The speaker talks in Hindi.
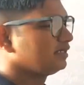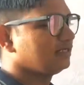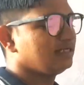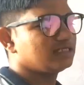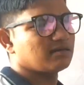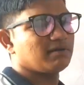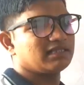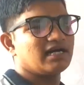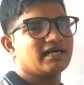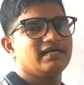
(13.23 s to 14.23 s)
की
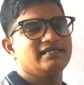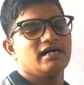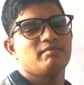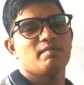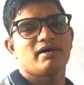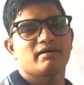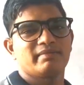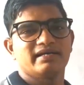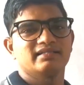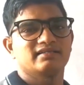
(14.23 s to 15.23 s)
सफलता के लिए हम अपार
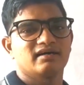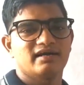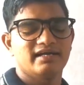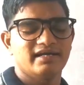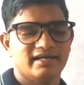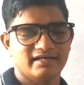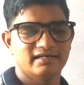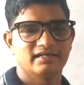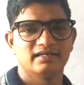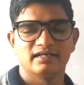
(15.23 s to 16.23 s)
मेहनत कर रहे हैं
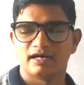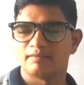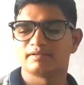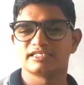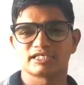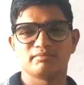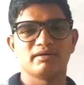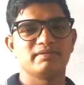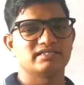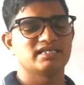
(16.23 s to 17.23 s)
अपने
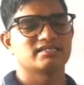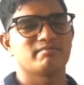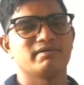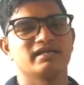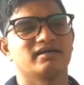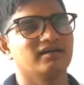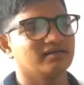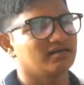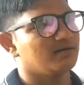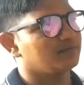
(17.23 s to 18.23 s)
समय में से समय
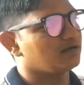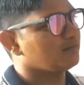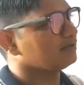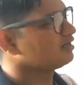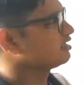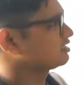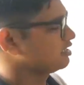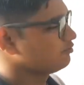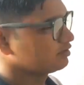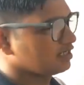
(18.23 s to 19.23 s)
निकालकर आप ग्रामीण डाक
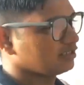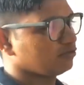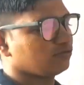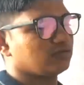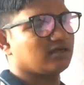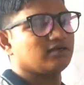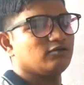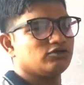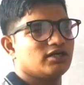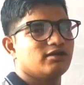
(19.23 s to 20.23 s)
सेवक साथियों तक
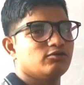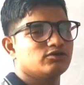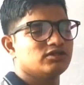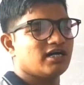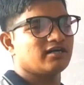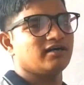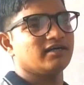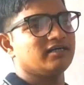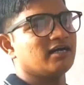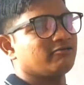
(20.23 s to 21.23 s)
कुछ ना कुछ
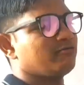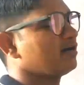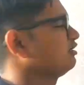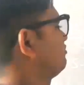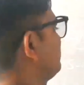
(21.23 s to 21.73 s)
जानकारी डाक विभाग की